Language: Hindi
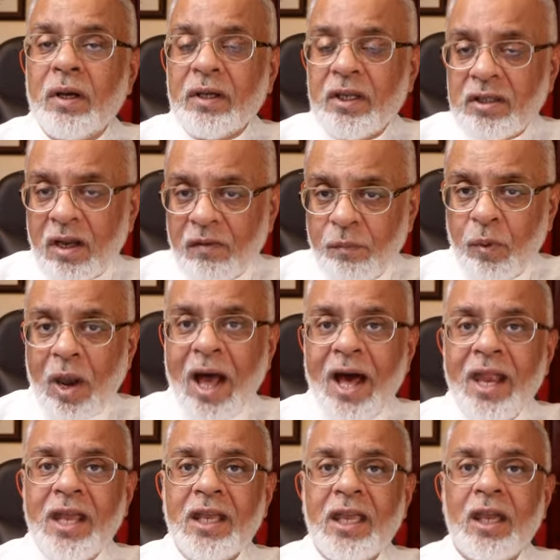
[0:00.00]
की तरफ
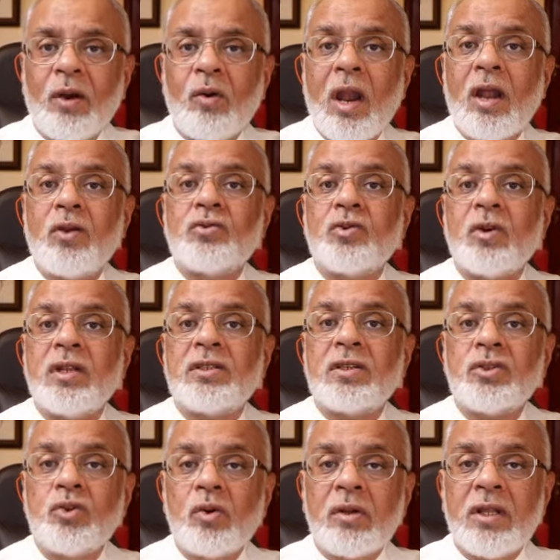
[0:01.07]
बुलाने के कुरान सुन्नत
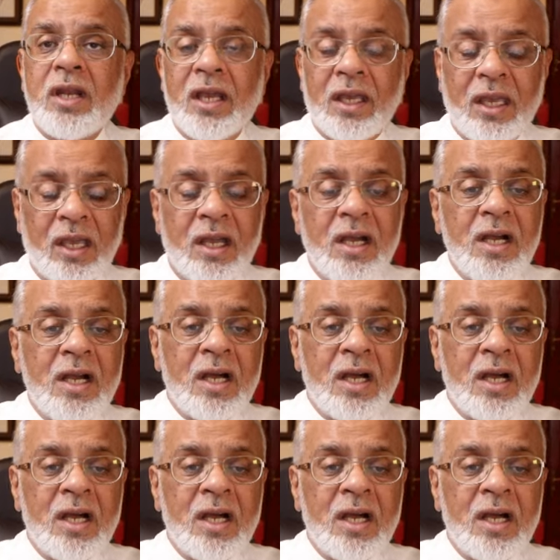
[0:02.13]
से जुड़ने के